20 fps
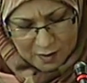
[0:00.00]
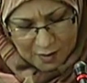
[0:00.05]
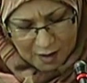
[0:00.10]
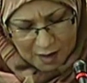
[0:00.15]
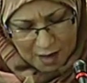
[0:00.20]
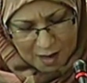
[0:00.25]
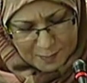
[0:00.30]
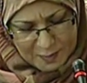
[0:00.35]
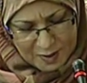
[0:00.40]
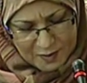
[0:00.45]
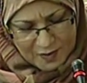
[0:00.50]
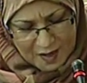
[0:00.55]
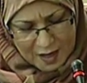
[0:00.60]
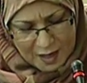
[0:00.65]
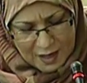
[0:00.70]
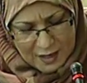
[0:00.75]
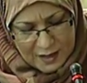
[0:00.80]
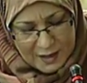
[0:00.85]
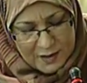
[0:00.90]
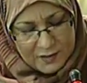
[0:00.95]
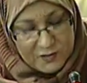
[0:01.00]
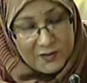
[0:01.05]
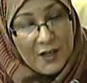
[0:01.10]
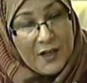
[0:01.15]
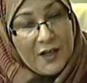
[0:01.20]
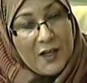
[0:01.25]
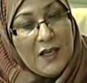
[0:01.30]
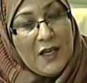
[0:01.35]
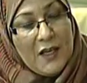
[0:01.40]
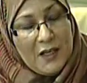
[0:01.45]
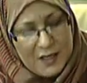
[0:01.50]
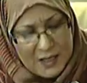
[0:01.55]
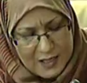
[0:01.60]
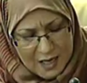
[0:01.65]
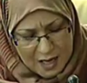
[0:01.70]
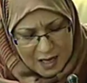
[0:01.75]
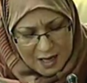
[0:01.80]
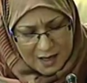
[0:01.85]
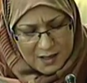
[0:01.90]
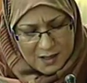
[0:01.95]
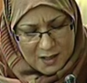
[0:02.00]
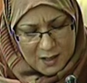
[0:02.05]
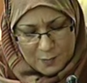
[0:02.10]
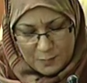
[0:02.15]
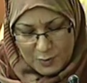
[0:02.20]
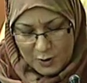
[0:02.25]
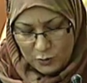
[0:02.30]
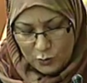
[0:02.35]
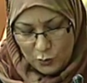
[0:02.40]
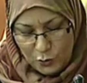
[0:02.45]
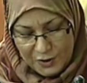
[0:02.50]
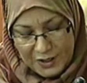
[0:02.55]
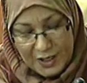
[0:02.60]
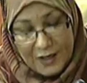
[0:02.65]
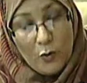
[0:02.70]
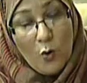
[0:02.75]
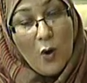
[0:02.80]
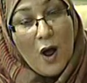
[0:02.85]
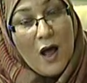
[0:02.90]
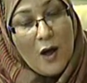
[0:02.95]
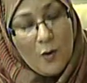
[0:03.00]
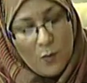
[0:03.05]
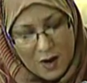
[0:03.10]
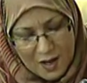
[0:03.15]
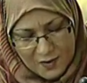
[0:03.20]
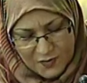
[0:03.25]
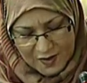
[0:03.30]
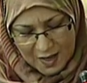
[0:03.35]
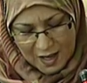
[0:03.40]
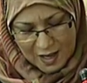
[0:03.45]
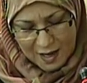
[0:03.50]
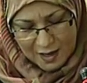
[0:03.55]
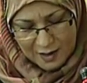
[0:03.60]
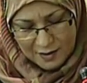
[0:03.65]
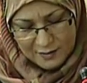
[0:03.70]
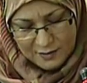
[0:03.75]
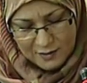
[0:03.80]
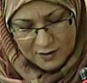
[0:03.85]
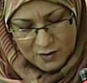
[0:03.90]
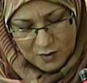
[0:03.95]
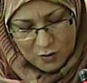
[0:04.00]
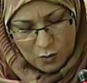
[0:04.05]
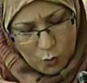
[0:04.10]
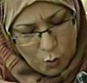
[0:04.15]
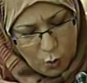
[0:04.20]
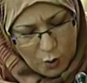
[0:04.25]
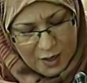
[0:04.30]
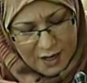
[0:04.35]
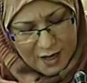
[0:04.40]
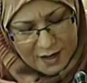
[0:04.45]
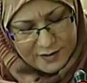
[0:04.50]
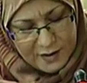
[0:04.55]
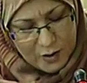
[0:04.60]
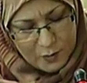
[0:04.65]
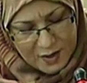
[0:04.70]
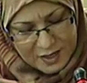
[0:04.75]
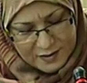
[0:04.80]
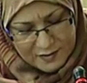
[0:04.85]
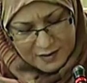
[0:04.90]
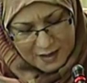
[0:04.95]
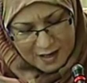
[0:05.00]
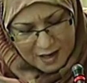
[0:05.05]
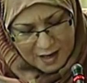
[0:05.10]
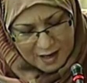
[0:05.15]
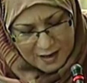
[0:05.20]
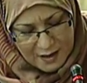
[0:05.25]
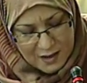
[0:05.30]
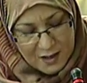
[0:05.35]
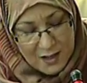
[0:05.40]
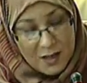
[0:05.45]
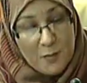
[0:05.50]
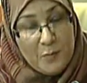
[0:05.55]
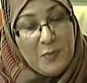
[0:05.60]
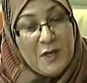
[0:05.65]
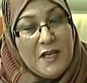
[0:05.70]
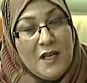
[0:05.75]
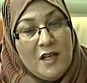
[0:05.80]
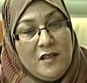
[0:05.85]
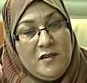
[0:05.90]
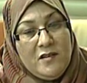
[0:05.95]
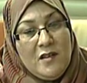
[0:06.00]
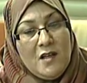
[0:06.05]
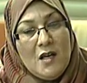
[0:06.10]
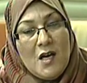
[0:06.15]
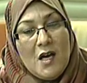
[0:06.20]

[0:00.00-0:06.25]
غامضة ترقيعية بدون رؤى واضحة كل أدواتها بيد